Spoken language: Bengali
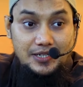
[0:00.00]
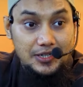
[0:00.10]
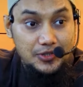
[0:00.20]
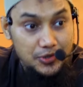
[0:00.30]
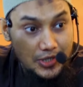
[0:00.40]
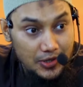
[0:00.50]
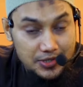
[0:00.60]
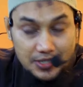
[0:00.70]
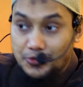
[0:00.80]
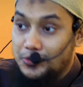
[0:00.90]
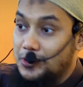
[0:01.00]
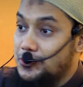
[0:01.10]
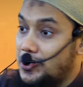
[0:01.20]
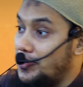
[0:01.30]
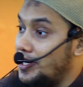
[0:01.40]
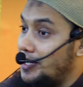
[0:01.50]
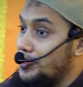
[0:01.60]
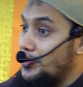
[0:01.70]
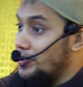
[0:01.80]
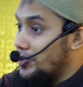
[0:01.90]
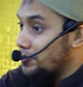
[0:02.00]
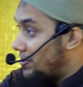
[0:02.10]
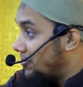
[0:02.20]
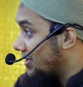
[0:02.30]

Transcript: এই স্বার্থও ছিল যে যুদ্ধে জয় হলে আমি গণিমত পাবো